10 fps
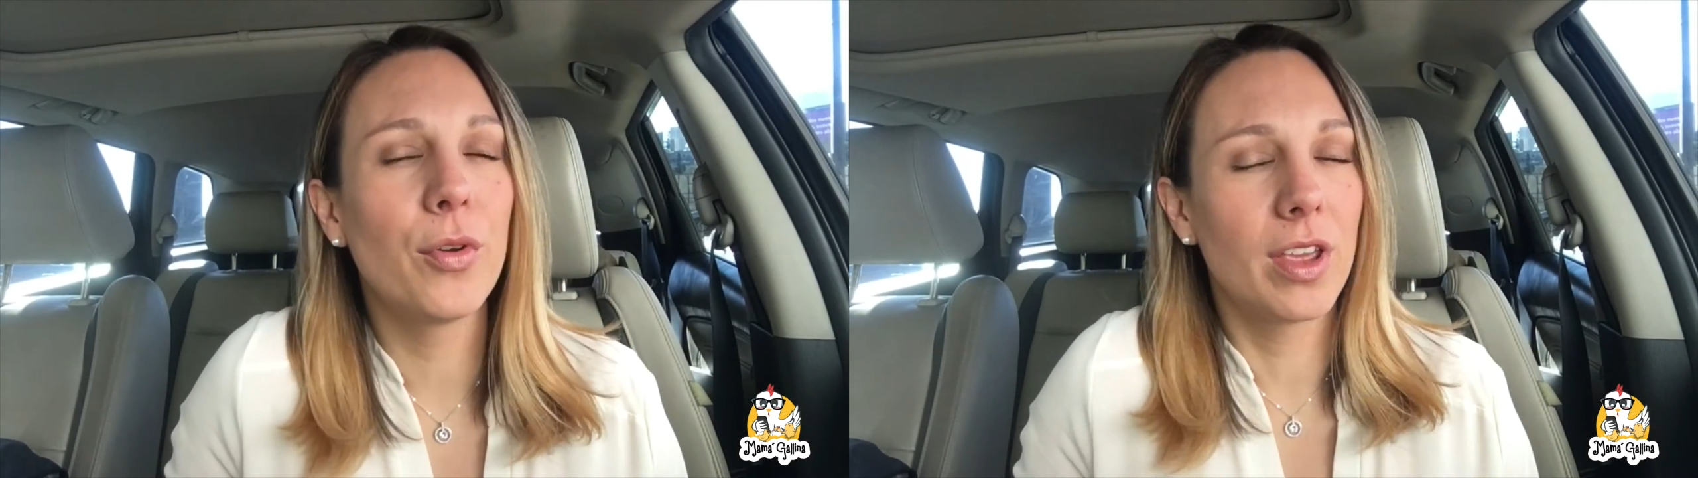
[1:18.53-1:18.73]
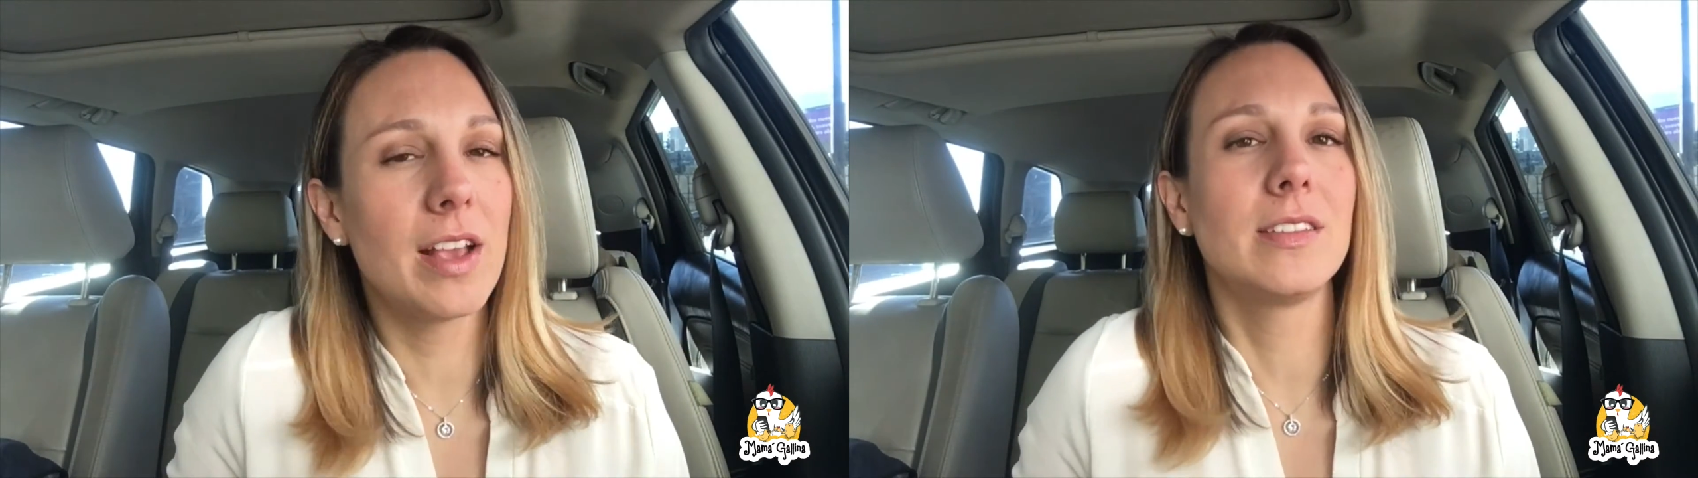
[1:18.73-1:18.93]

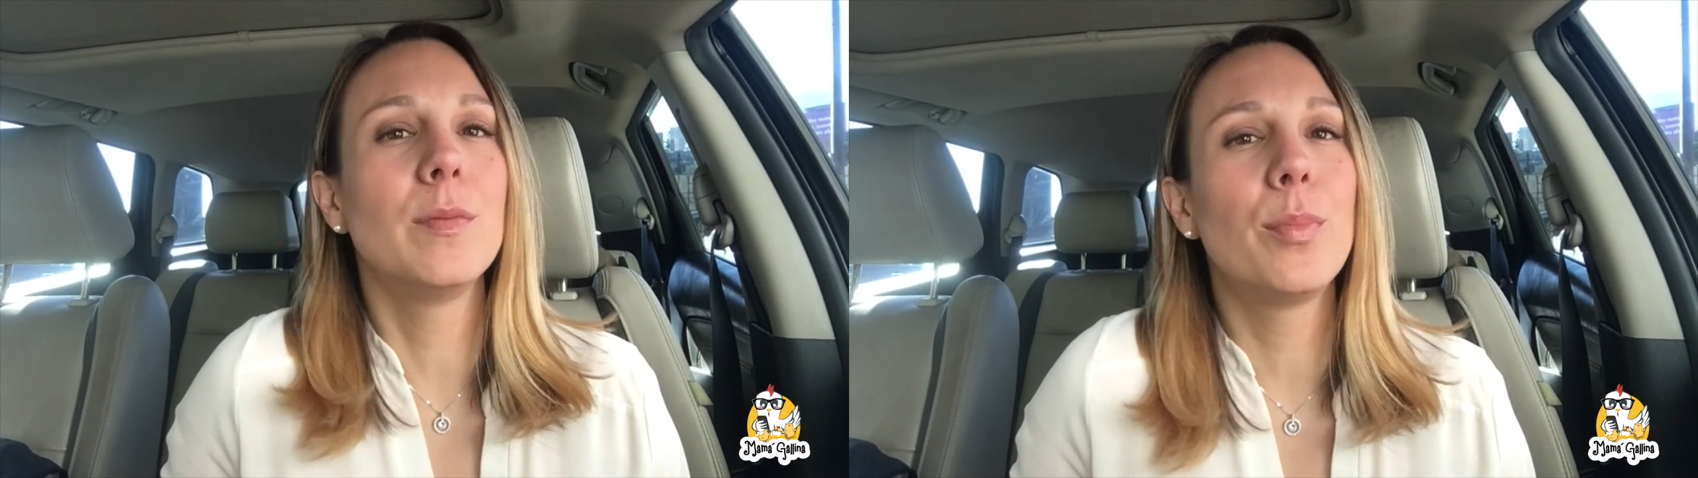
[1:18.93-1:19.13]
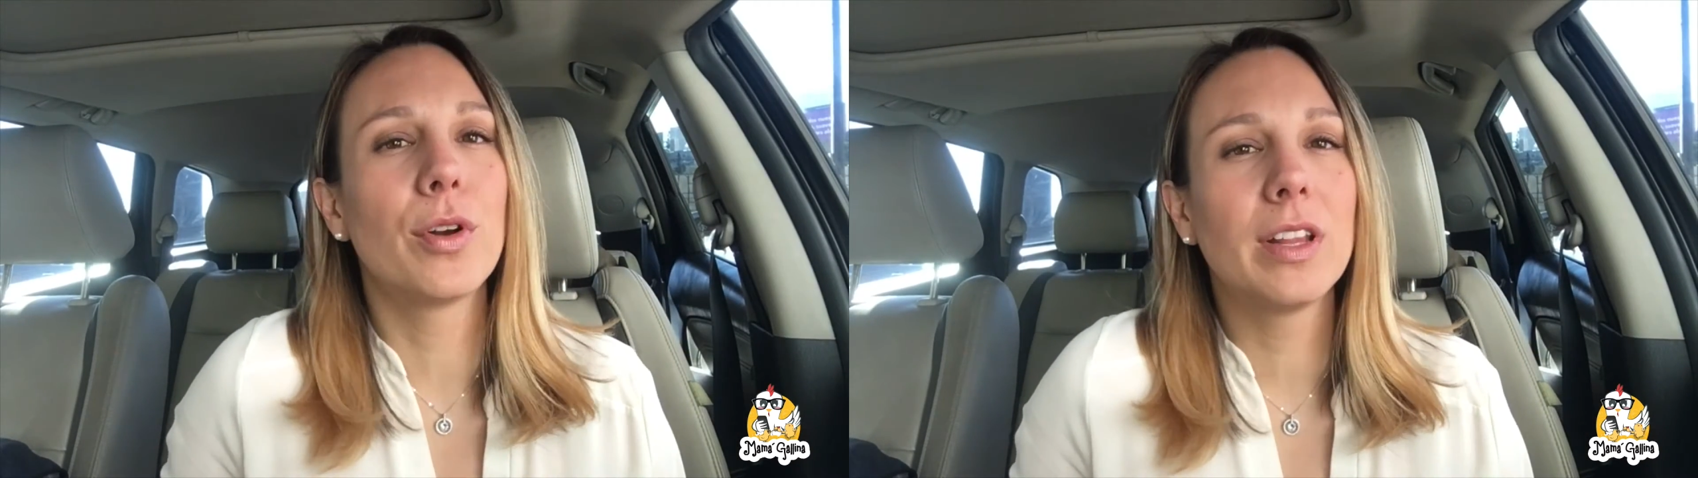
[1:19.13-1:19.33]
por qué es
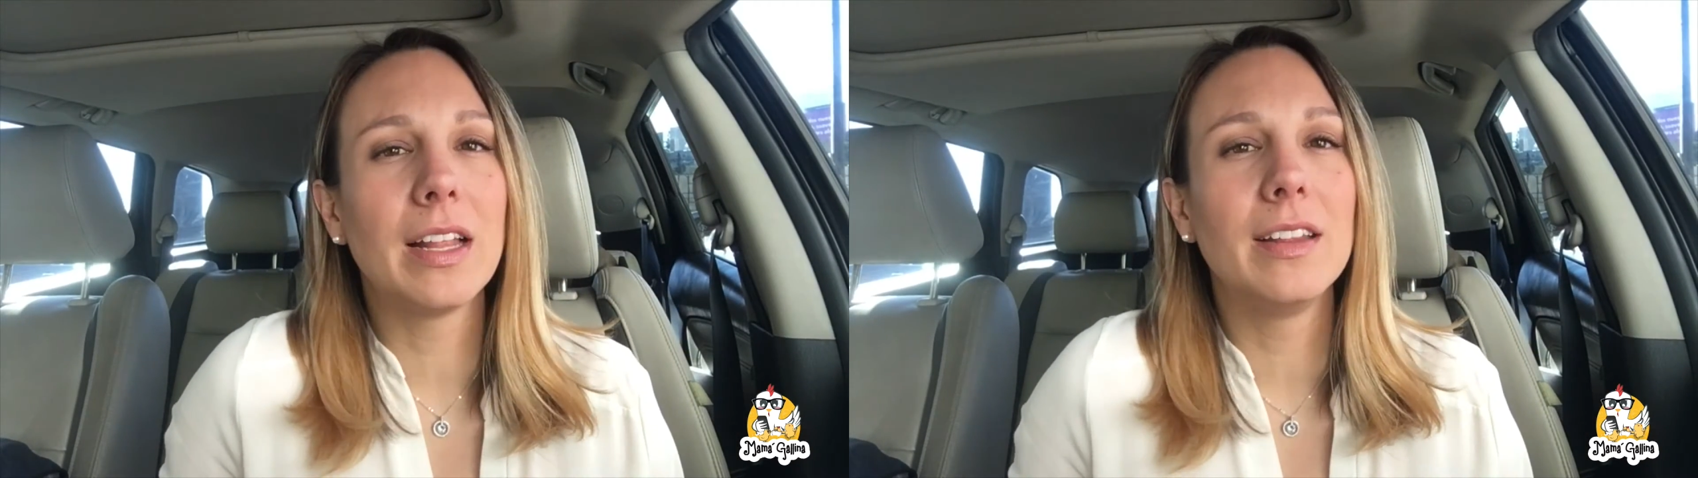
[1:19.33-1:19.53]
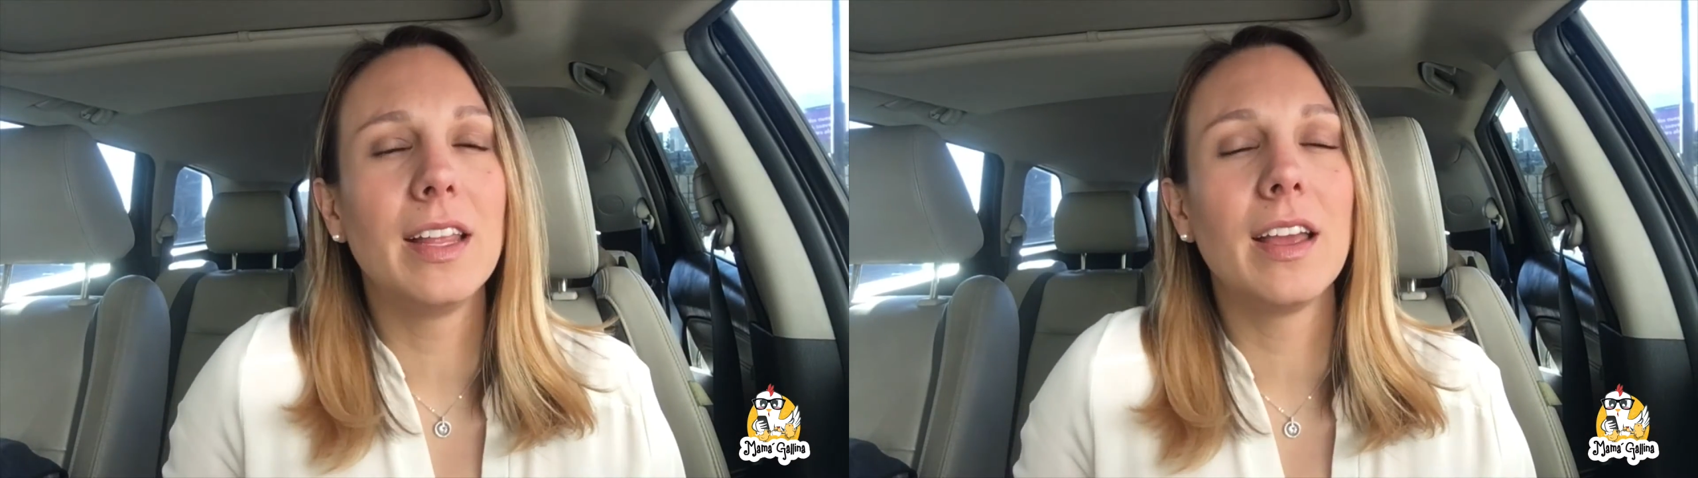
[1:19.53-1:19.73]

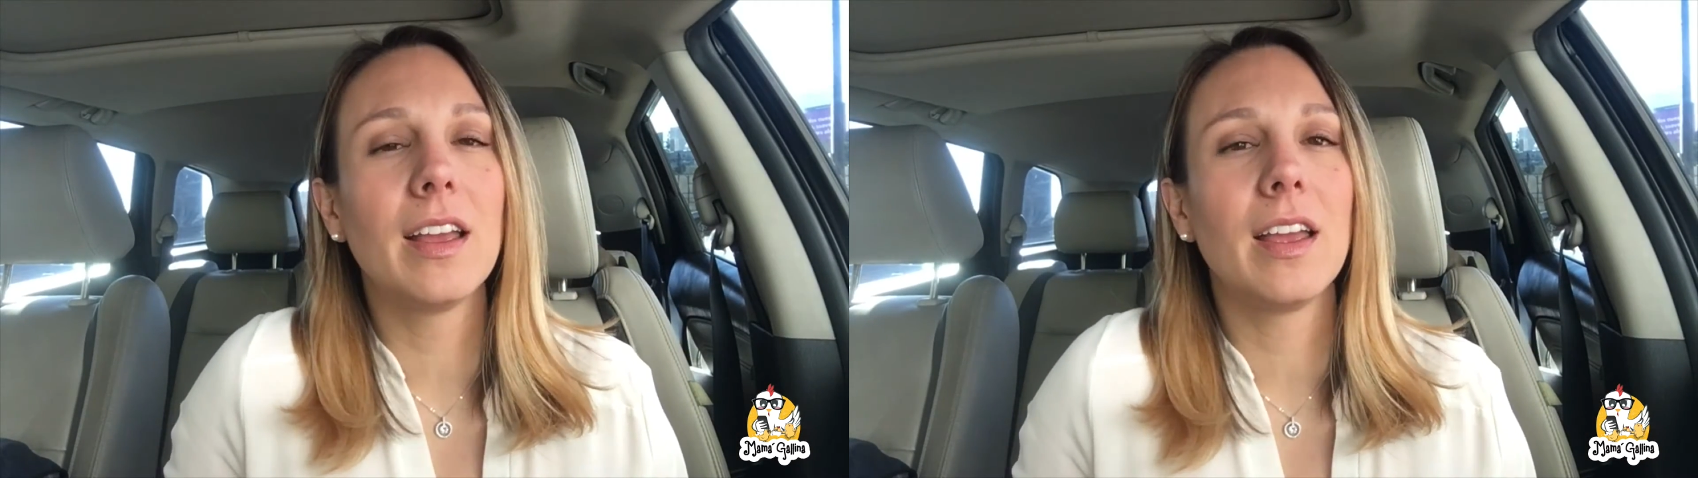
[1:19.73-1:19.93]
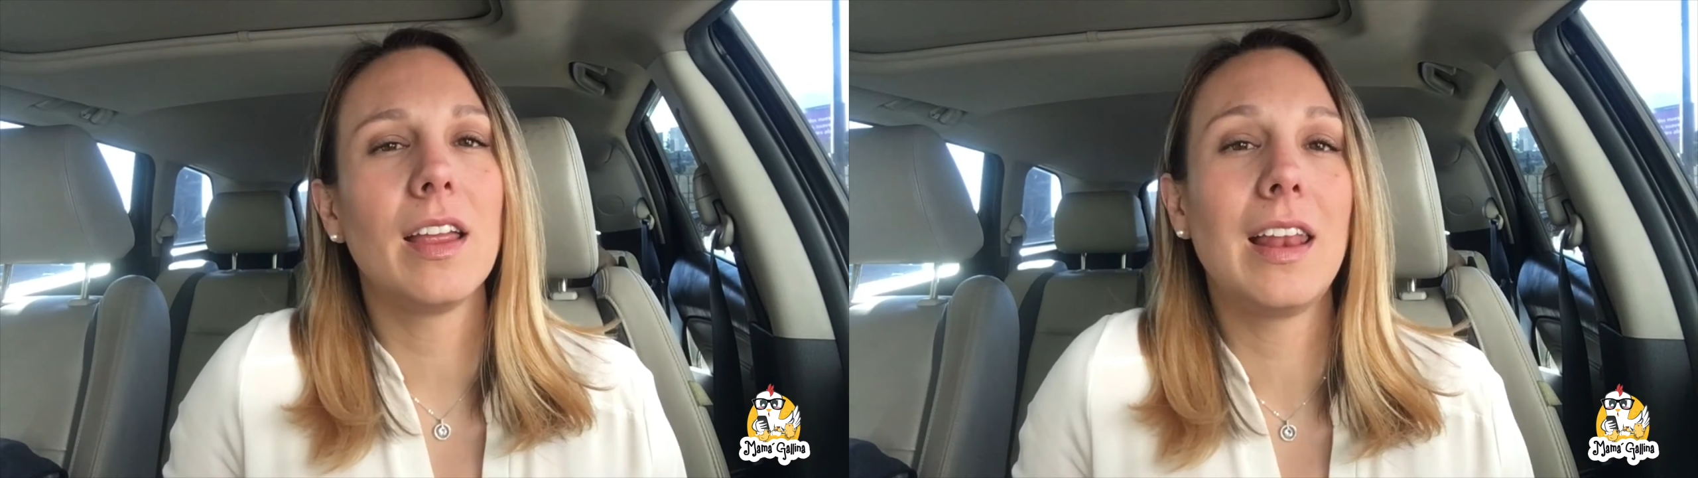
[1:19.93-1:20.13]
importante